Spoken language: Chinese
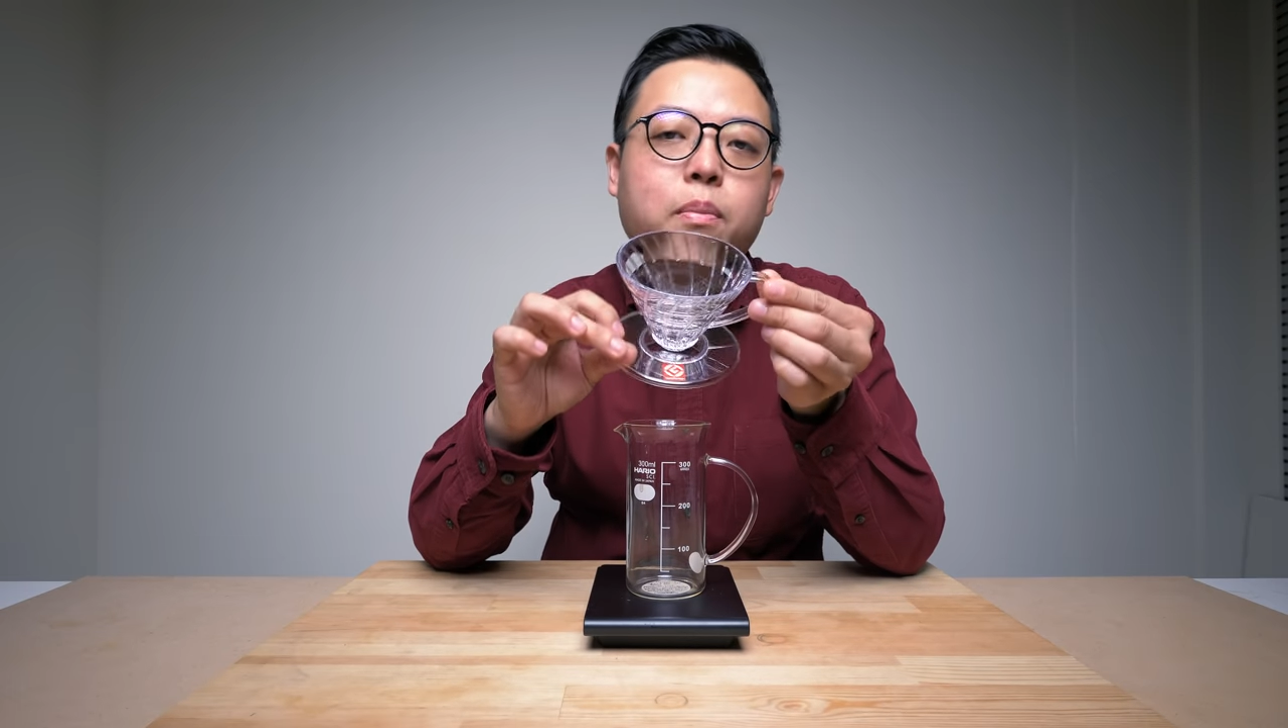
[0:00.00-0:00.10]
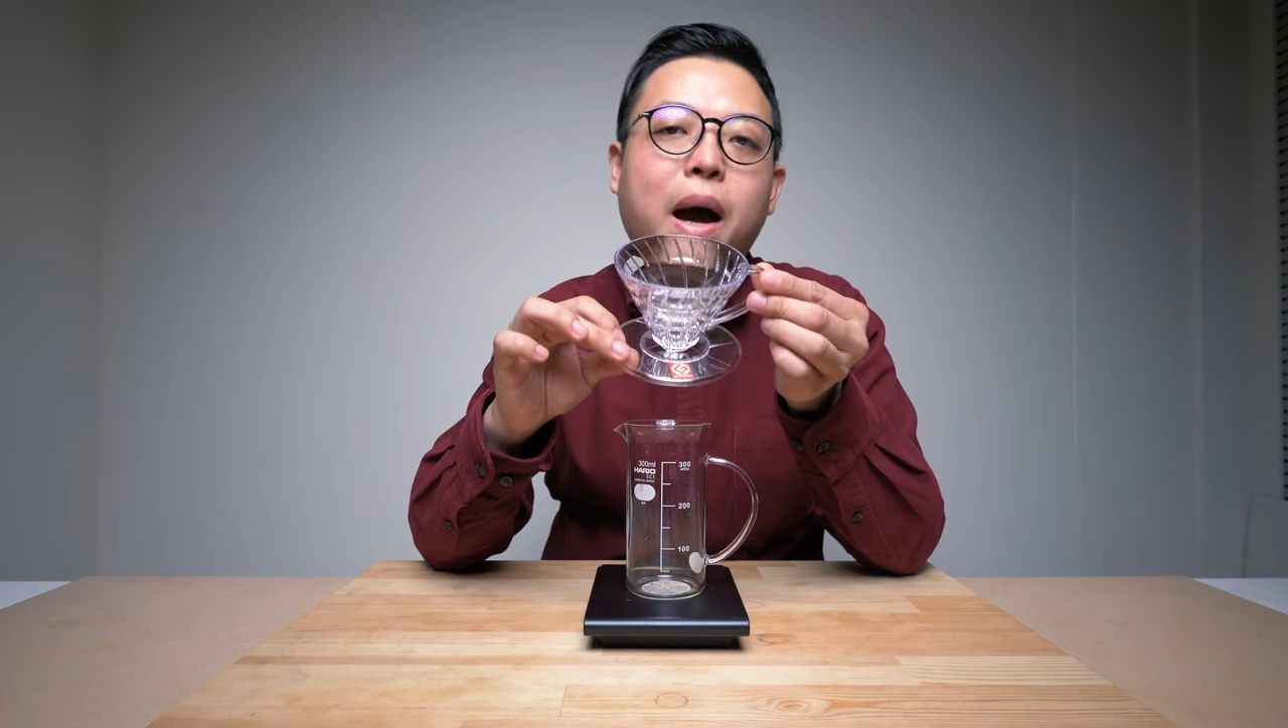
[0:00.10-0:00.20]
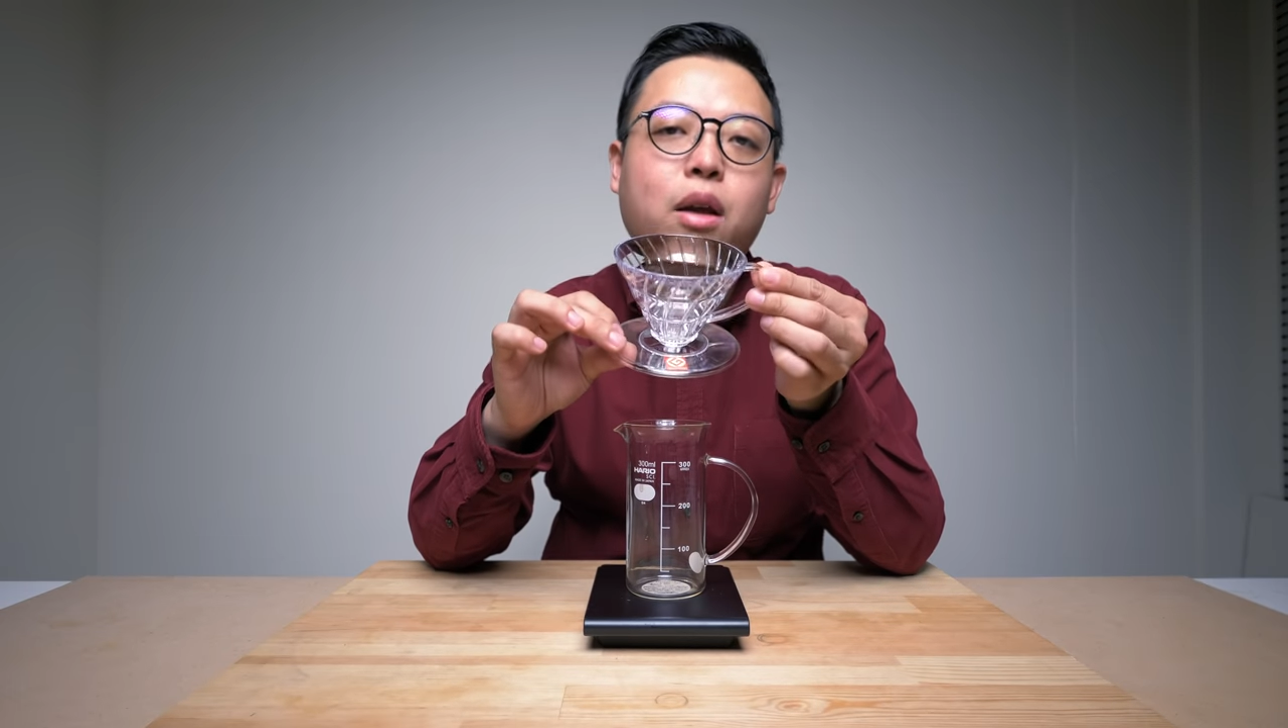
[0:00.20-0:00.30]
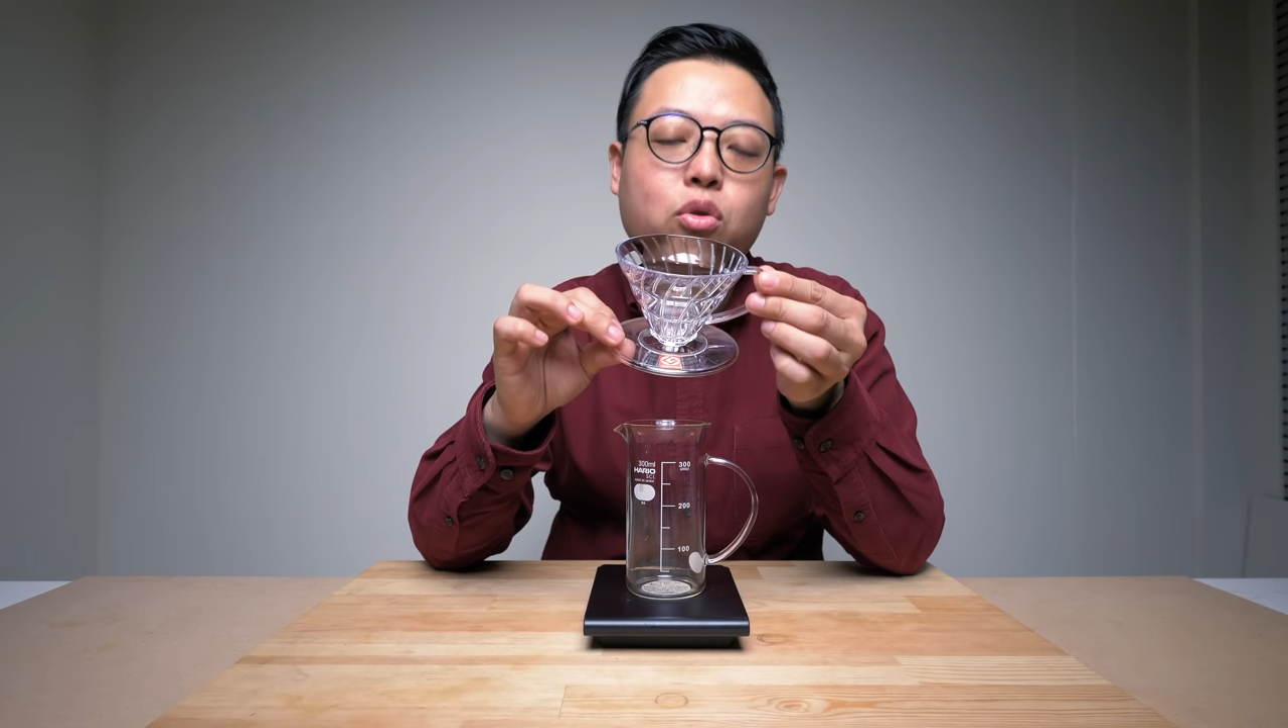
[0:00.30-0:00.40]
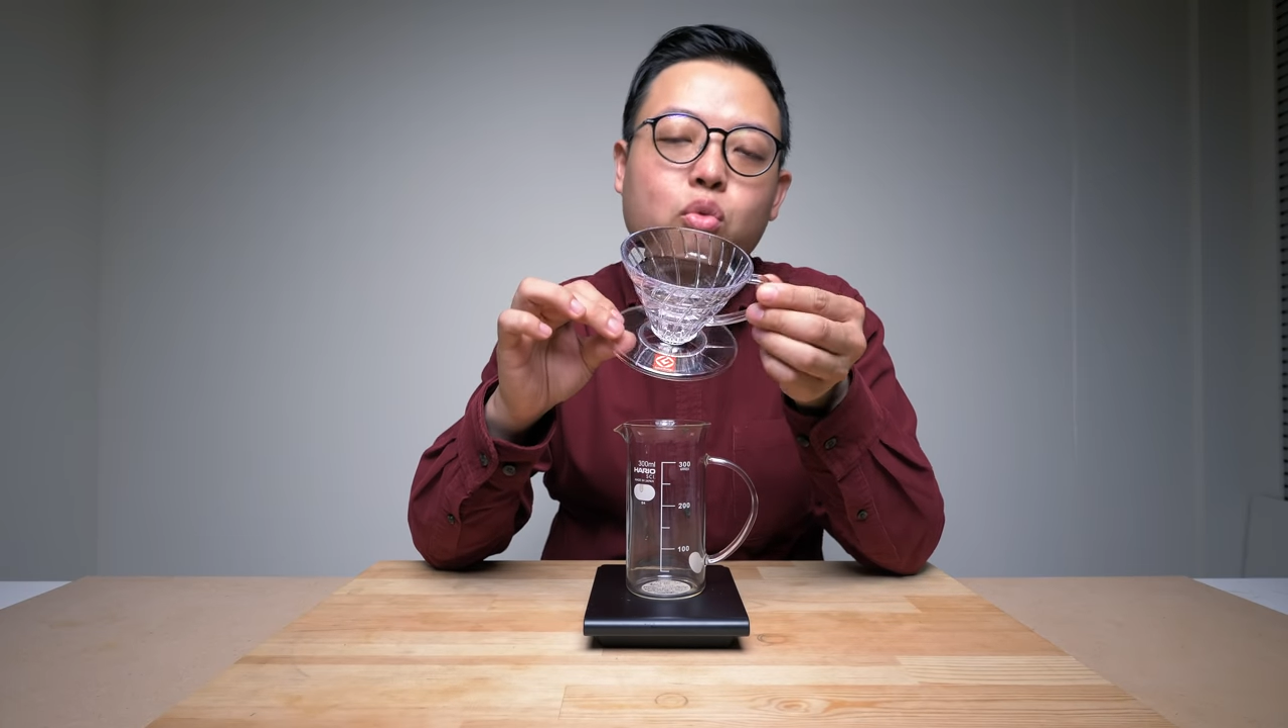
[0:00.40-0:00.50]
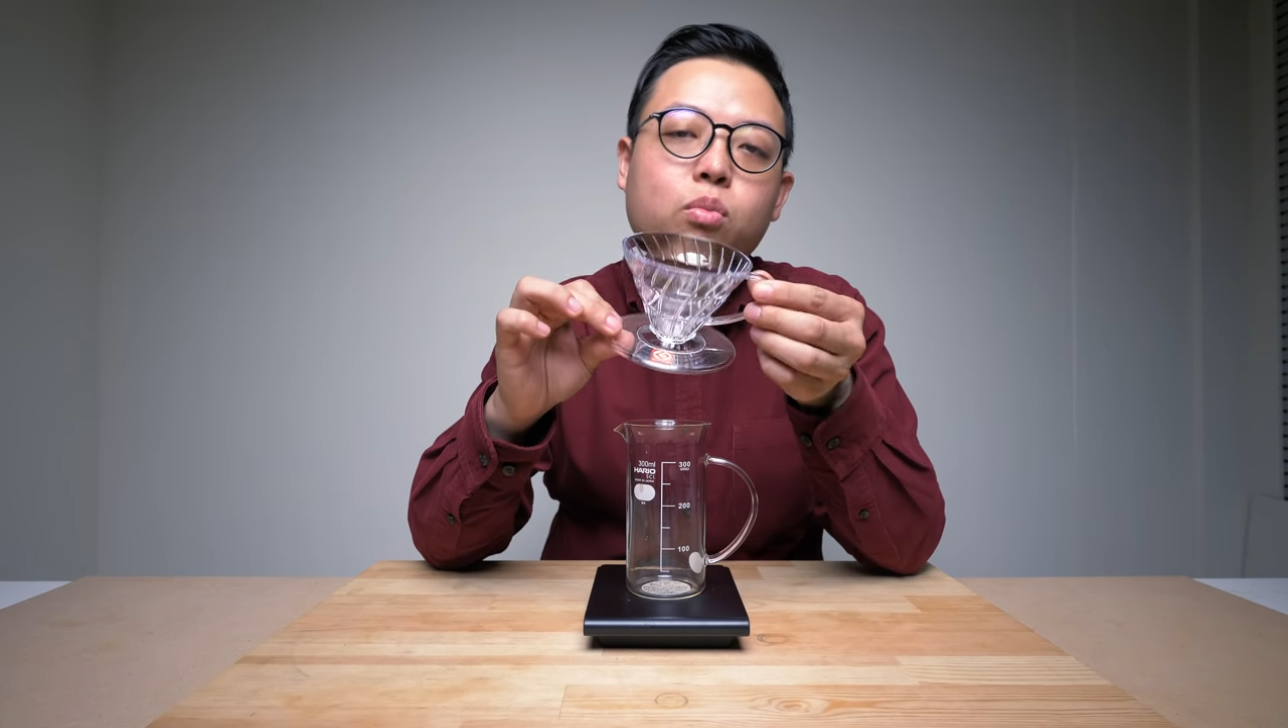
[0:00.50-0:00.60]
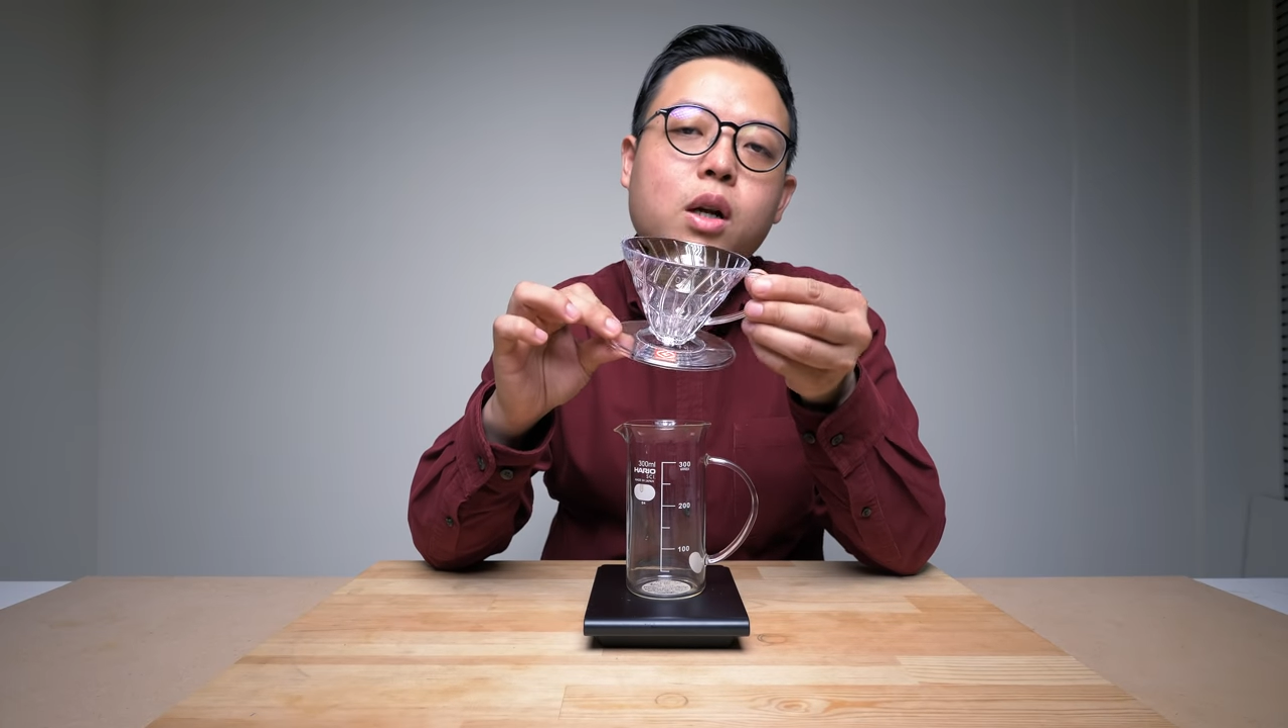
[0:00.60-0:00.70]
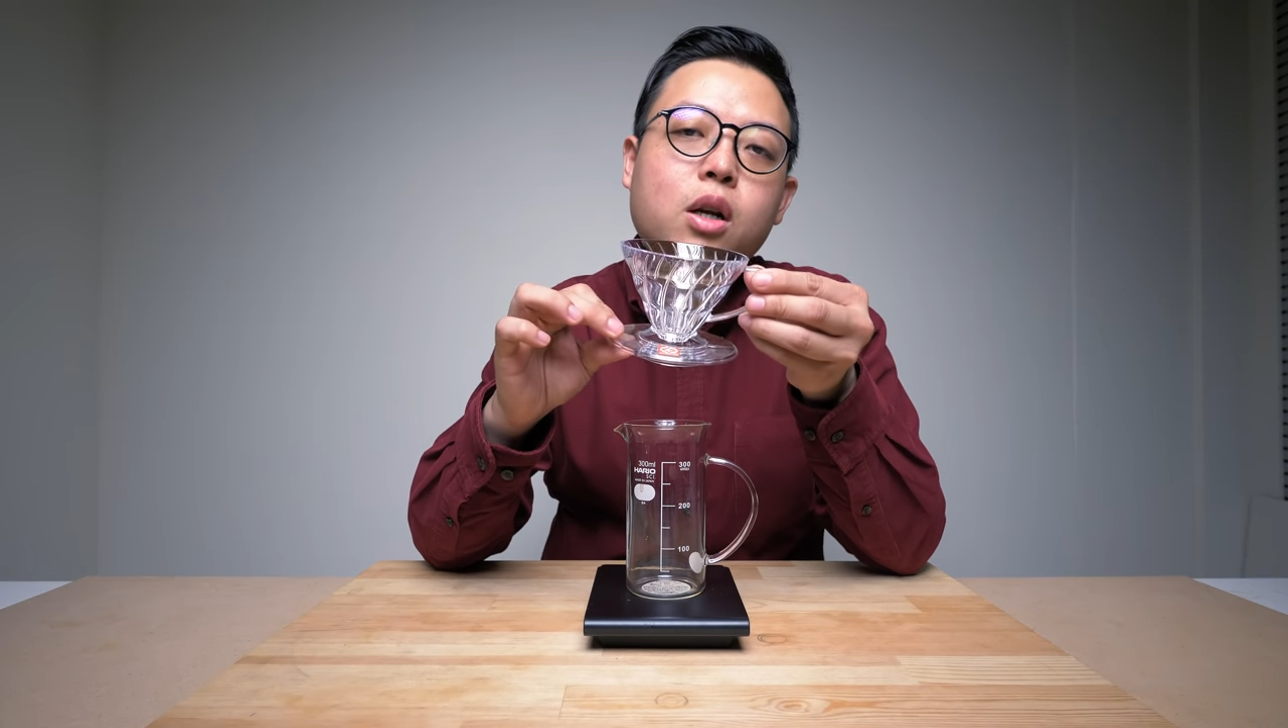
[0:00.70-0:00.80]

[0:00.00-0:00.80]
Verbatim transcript: 百度，